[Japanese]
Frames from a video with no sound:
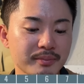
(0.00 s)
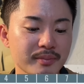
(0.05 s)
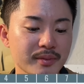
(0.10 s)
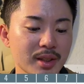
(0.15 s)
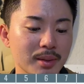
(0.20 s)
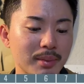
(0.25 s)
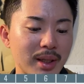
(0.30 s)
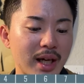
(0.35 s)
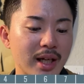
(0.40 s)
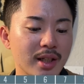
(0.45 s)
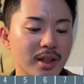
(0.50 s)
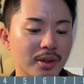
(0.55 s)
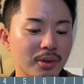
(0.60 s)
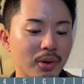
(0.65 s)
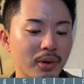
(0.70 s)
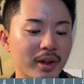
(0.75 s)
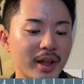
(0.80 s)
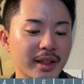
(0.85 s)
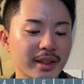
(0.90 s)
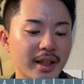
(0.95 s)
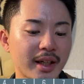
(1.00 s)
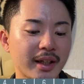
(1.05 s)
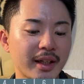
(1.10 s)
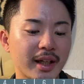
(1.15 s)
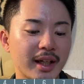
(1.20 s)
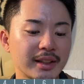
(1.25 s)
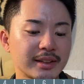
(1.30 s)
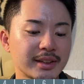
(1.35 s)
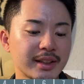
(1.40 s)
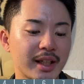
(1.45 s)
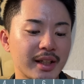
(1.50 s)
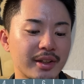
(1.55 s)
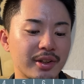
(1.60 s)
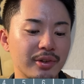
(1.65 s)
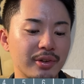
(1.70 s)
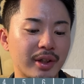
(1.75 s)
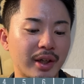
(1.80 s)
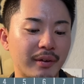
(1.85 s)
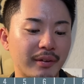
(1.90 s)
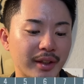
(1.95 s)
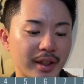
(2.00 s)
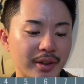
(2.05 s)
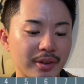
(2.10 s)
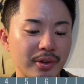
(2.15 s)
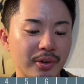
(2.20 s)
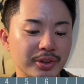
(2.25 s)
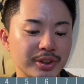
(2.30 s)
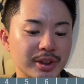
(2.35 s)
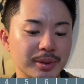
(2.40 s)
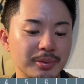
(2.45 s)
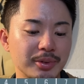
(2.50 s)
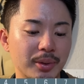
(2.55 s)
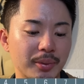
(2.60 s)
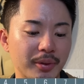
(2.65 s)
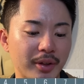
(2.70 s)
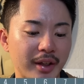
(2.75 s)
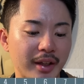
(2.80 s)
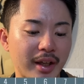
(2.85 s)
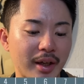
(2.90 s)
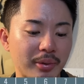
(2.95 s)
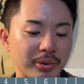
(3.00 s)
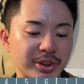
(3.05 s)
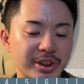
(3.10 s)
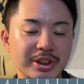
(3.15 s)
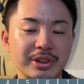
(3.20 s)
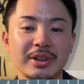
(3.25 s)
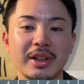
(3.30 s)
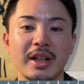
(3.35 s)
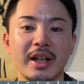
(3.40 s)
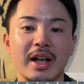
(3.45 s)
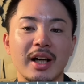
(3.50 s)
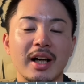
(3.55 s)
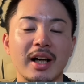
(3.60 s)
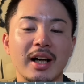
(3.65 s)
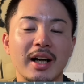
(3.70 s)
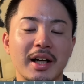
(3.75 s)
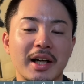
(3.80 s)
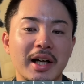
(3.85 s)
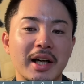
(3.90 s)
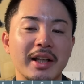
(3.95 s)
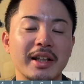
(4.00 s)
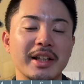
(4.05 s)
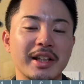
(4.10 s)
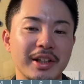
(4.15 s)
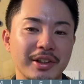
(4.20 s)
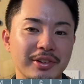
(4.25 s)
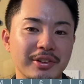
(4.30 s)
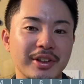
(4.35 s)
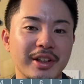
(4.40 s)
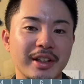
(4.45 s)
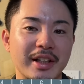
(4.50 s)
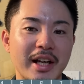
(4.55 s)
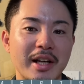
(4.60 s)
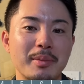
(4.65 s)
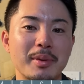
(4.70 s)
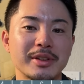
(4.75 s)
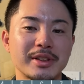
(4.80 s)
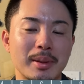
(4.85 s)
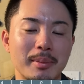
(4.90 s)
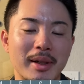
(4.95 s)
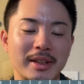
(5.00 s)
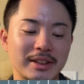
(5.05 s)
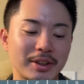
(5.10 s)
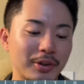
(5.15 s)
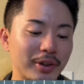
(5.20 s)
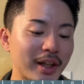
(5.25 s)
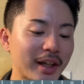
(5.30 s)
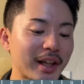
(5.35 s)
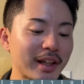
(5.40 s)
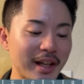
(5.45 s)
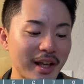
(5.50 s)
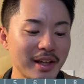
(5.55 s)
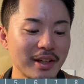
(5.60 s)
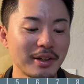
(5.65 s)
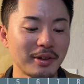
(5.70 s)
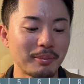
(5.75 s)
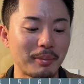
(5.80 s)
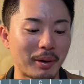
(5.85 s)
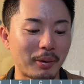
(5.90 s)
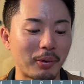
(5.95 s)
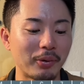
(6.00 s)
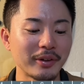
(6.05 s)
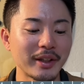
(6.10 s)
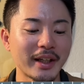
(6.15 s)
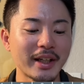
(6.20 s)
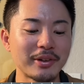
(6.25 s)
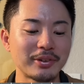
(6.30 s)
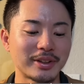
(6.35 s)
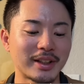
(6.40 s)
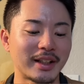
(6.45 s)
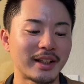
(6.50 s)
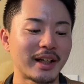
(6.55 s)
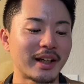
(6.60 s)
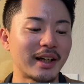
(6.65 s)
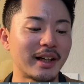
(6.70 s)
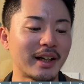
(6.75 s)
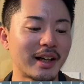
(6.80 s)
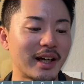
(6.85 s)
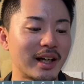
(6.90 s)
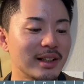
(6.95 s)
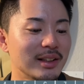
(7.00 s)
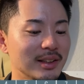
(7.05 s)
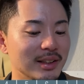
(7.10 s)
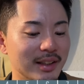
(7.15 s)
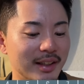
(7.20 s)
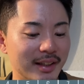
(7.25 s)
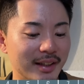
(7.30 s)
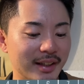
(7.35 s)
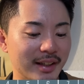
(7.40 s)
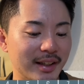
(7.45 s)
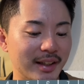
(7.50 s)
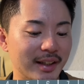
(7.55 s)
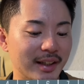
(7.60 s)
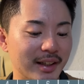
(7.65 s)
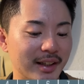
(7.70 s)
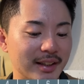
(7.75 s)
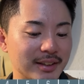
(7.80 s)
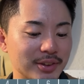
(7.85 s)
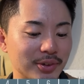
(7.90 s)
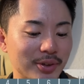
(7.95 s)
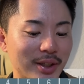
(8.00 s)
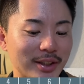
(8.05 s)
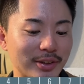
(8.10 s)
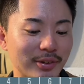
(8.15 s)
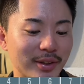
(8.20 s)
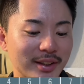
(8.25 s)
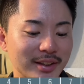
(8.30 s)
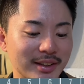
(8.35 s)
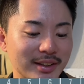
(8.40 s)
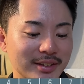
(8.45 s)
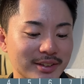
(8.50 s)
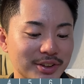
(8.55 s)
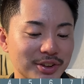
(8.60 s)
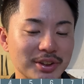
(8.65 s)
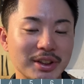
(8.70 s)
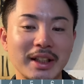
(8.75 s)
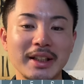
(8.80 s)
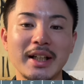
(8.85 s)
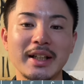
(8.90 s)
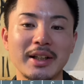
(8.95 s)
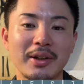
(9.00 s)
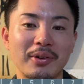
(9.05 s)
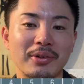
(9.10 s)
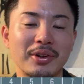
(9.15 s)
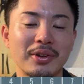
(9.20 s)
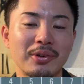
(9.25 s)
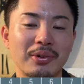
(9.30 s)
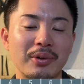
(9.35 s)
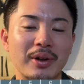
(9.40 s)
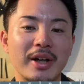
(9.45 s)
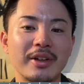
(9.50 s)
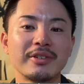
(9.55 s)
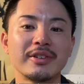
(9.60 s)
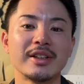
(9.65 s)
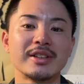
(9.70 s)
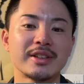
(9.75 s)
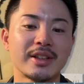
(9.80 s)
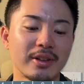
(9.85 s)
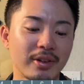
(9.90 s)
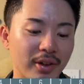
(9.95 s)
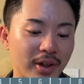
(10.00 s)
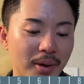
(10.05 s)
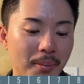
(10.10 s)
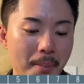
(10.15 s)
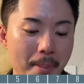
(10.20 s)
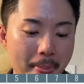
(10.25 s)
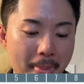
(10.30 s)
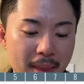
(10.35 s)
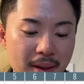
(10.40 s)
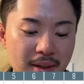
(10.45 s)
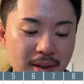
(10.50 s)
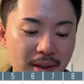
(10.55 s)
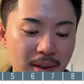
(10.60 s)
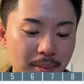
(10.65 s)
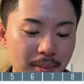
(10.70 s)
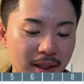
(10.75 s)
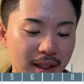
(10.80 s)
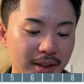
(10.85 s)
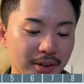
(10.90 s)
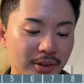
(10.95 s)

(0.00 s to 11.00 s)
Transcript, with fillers: まあ、6回、7回、8回、9回はね、両チームともね、結構静かな、あイニングになりまして、まあ、それだけね、まあ、こんだけ打ったらなかなか、えー、その後は続かないだろうっていうところはあるんですけど、まあ、あ